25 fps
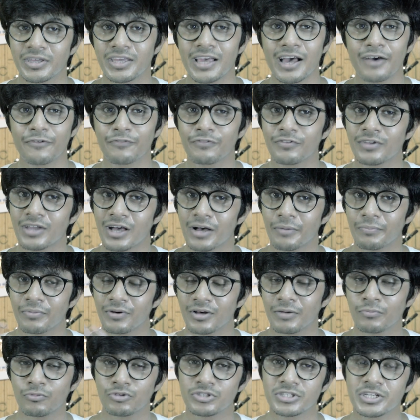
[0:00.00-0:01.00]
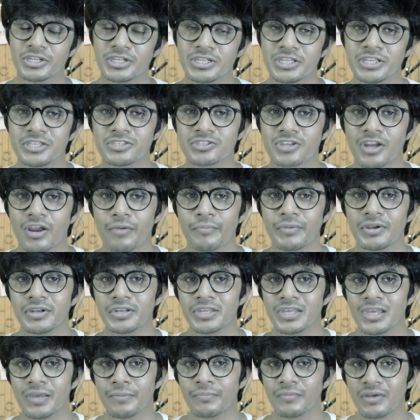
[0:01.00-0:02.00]
या फिर आप मुझे इंस्टाग्राम में
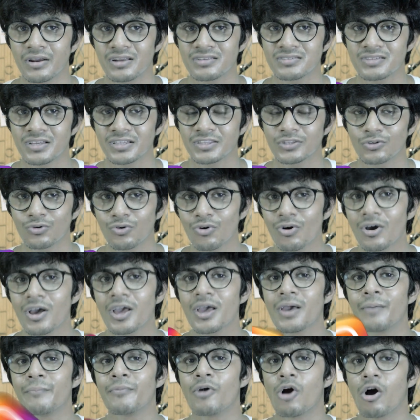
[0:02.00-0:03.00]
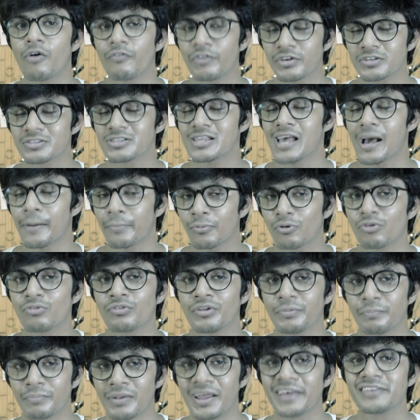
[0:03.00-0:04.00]
डीएम कर सकते हो मैं ऑब्वियसली आपको
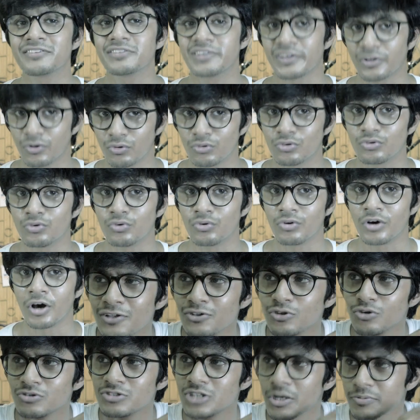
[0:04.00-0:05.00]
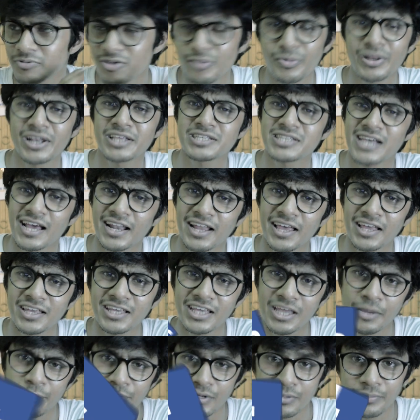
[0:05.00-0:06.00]
रिप्लाई ज़रूर दूंगा तो जब से मैंने जाना है
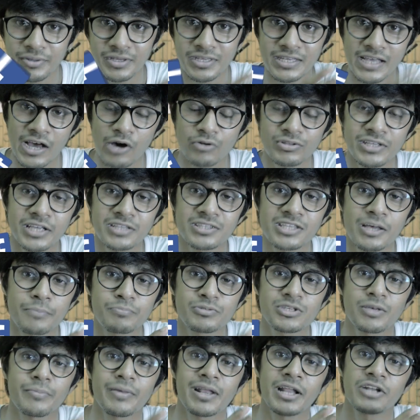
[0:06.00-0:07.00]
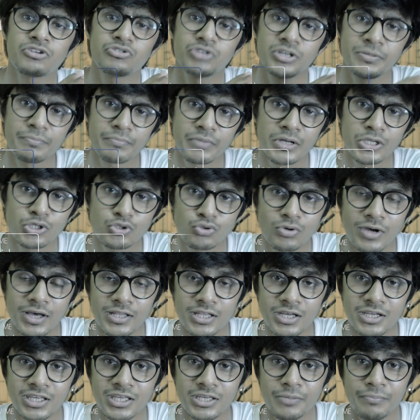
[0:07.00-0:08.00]
कि एम क्या होता है तब से मेरा ड्रीम बन चुका
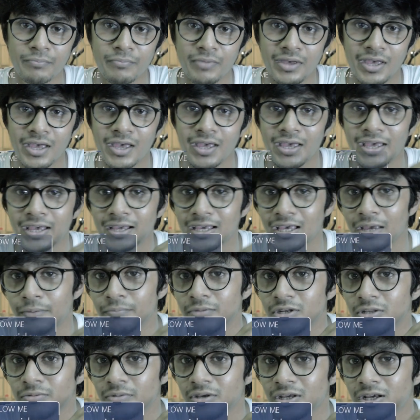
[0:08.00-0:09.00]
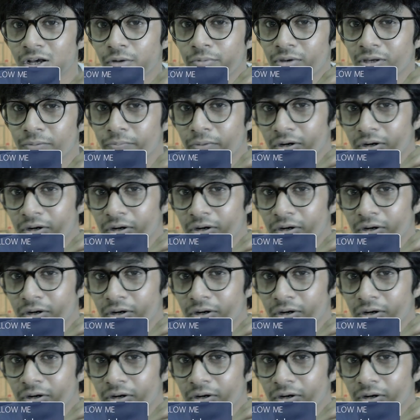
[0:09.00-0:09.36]
था कि मैं एक एम कभी